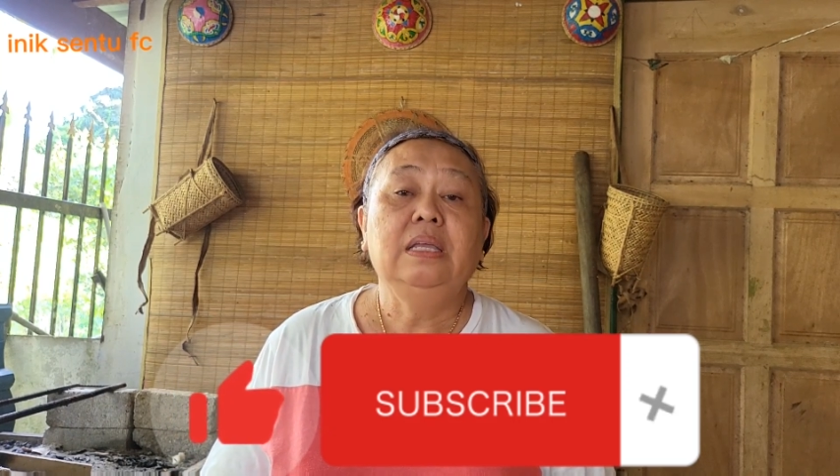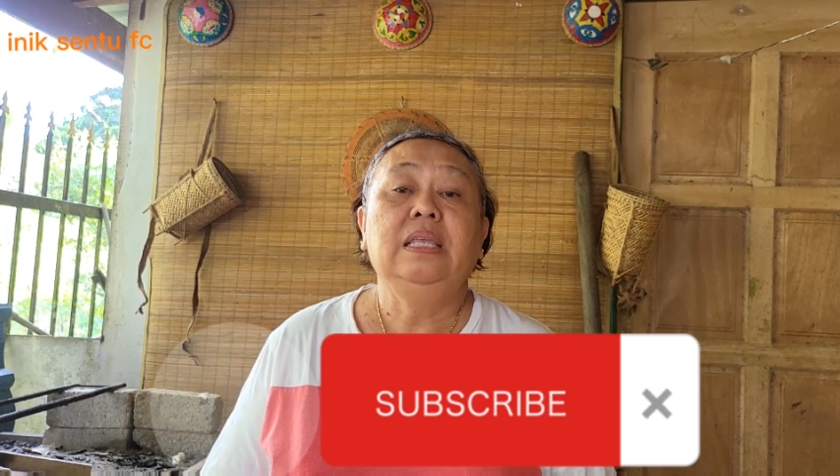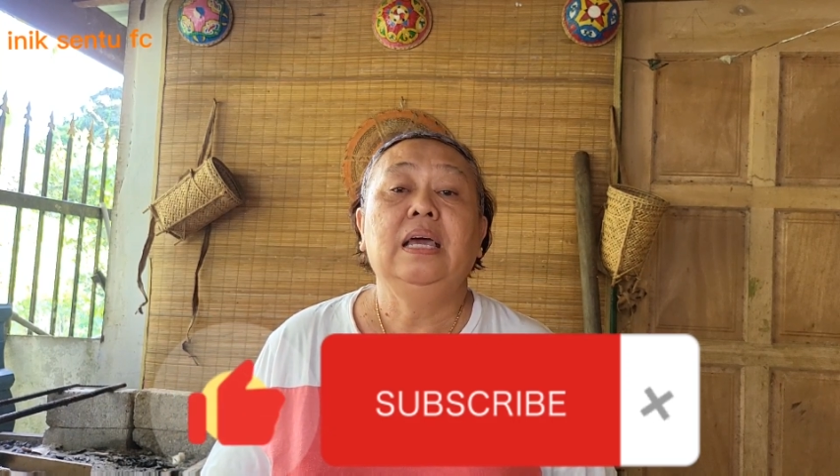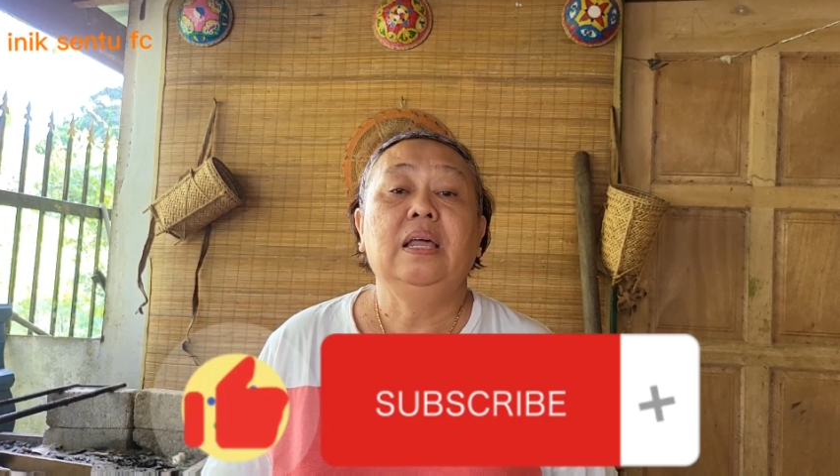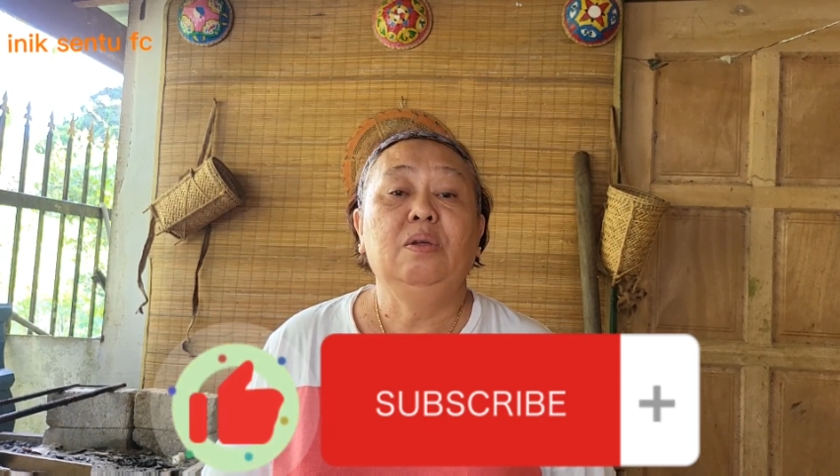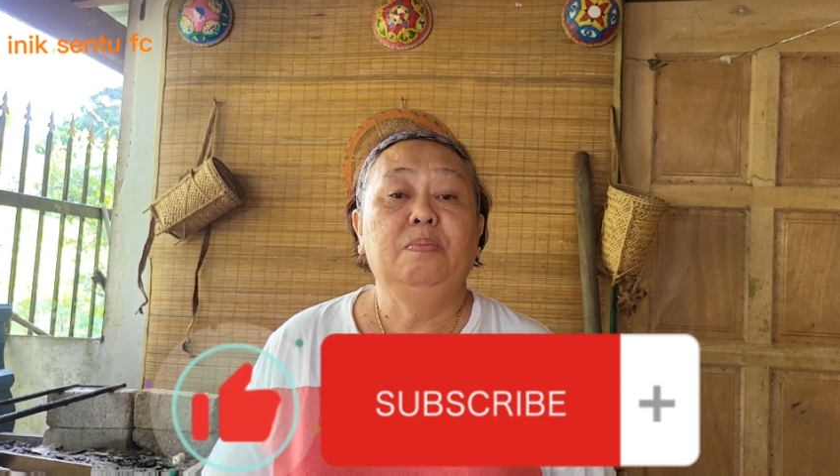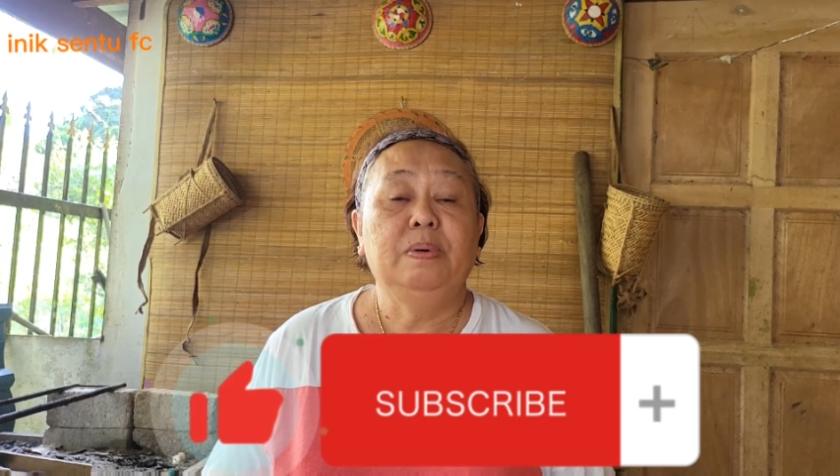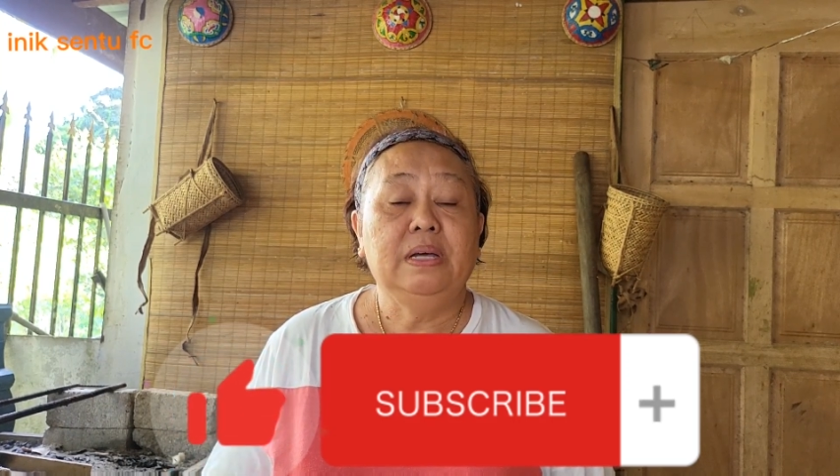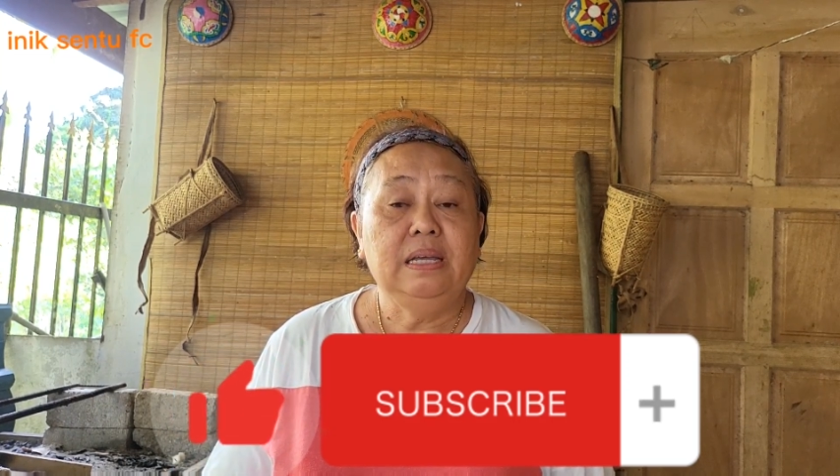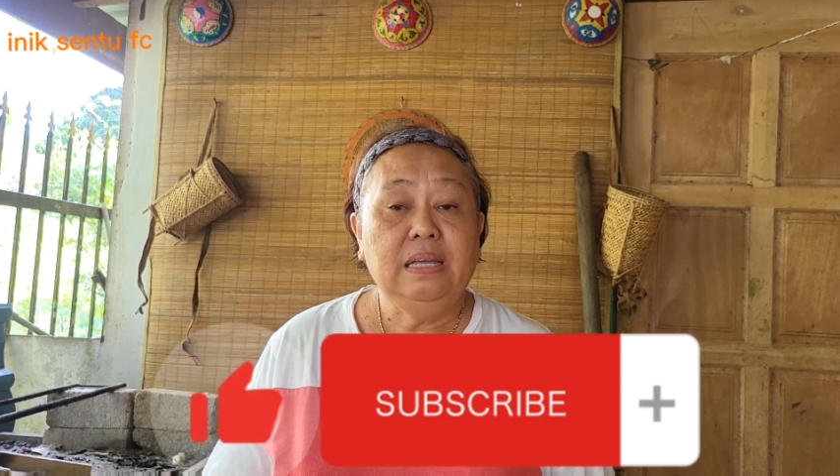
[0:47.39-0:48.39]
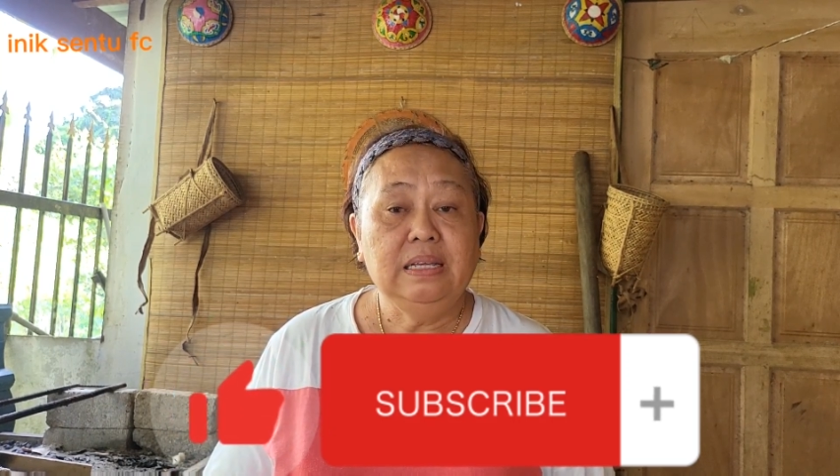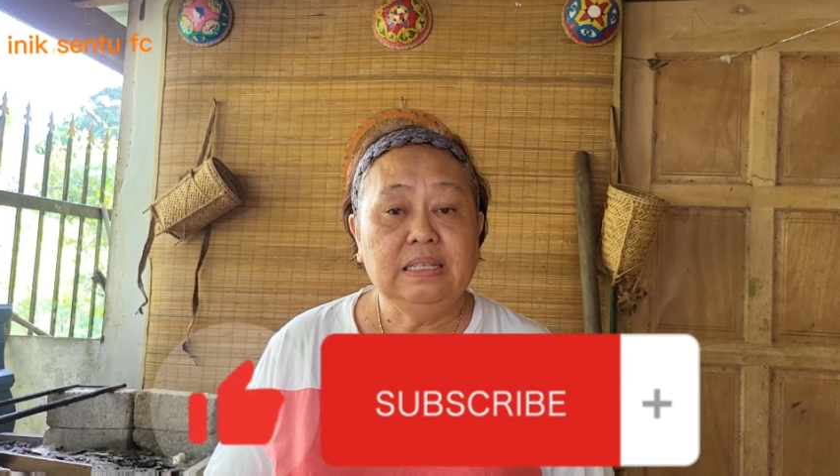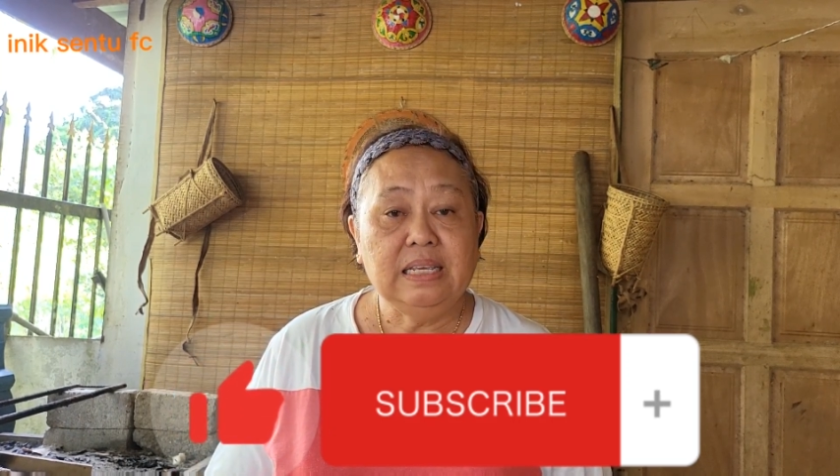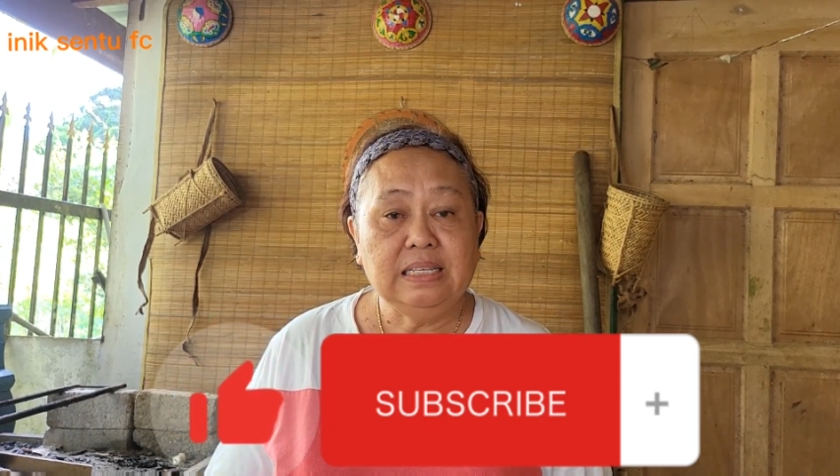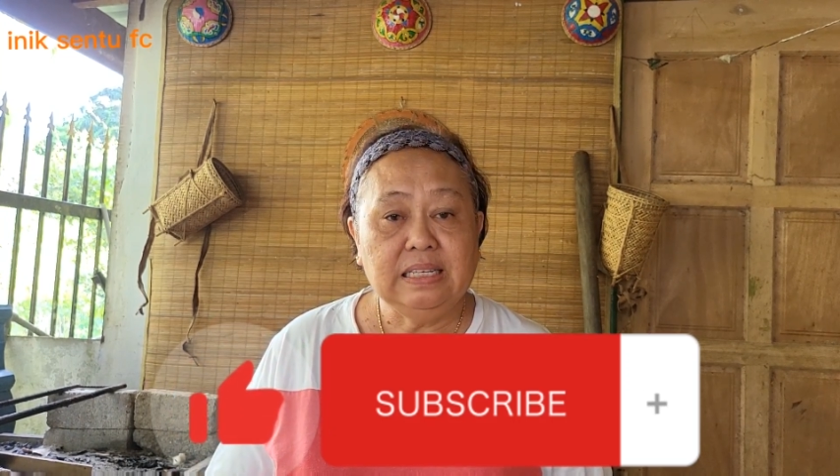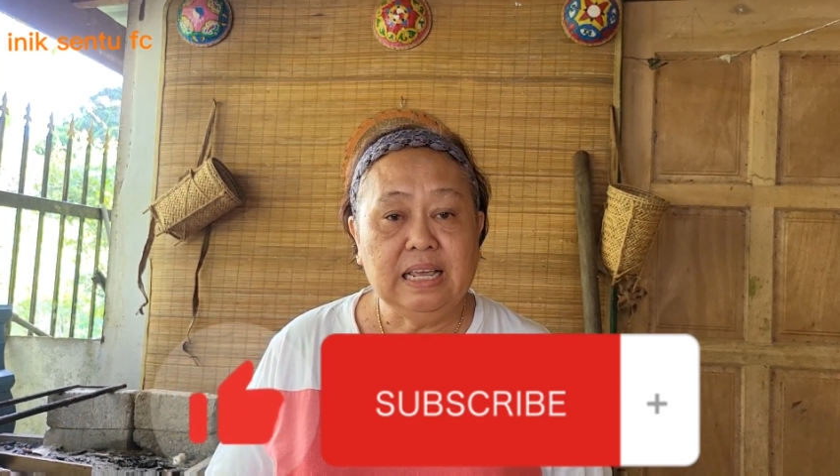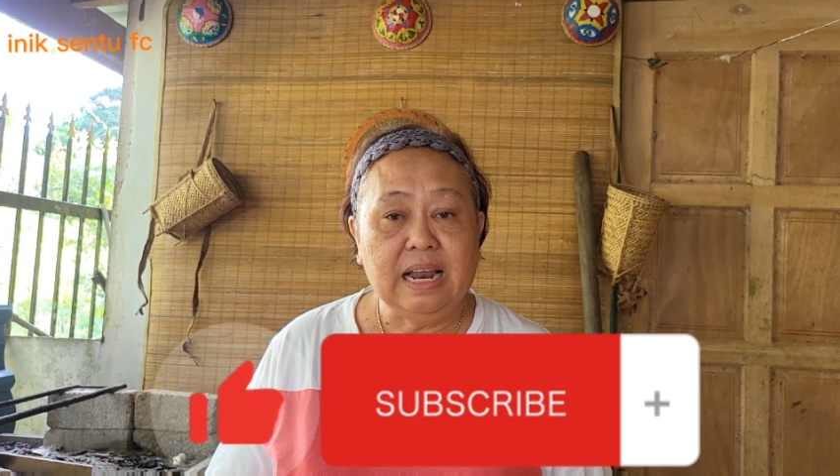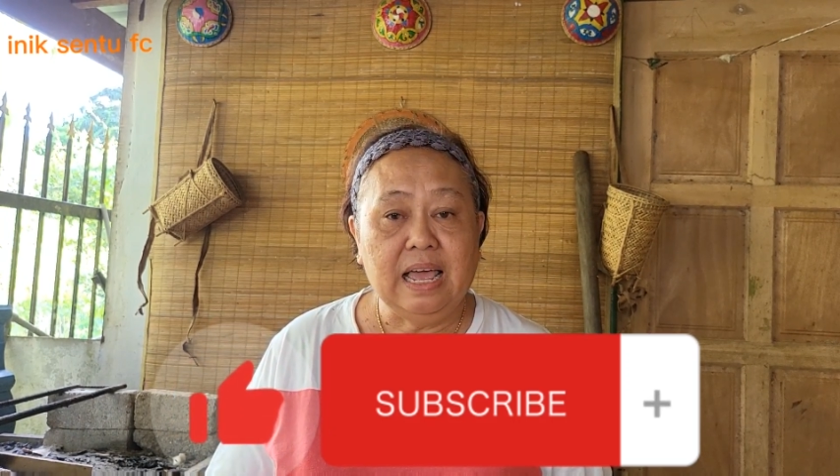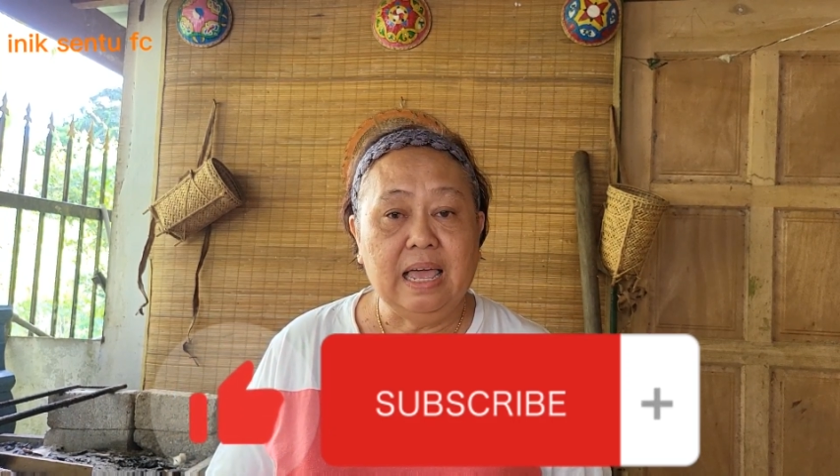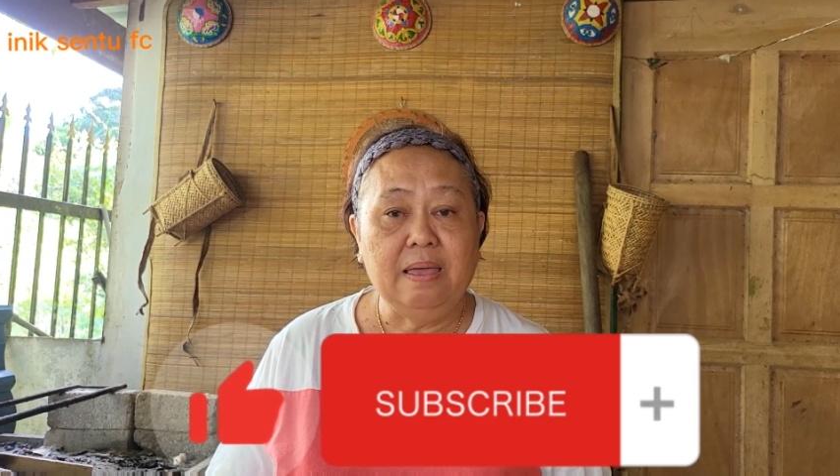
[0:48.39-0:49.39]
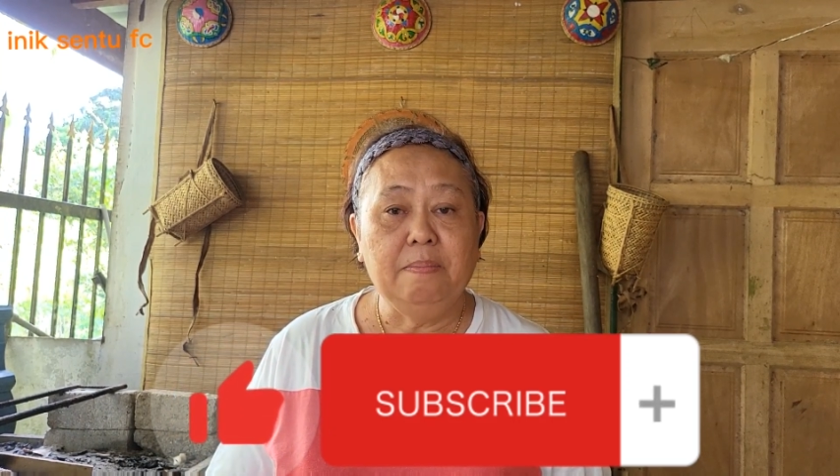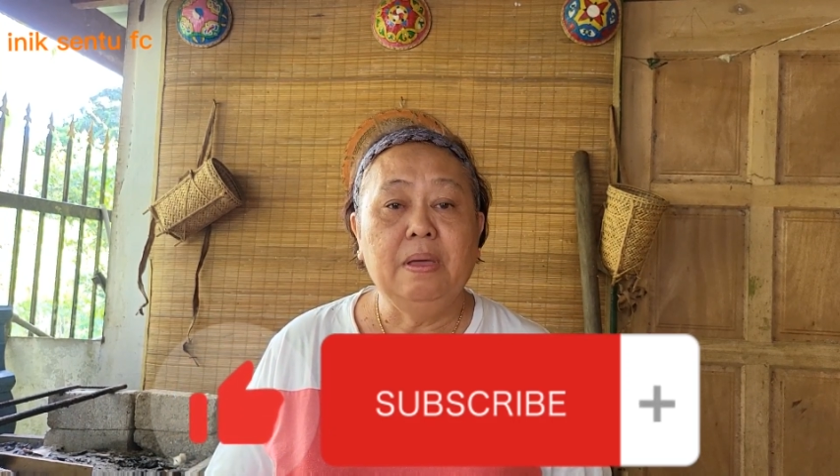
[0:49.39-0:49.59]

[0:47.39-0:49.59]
jangan lupa subscribe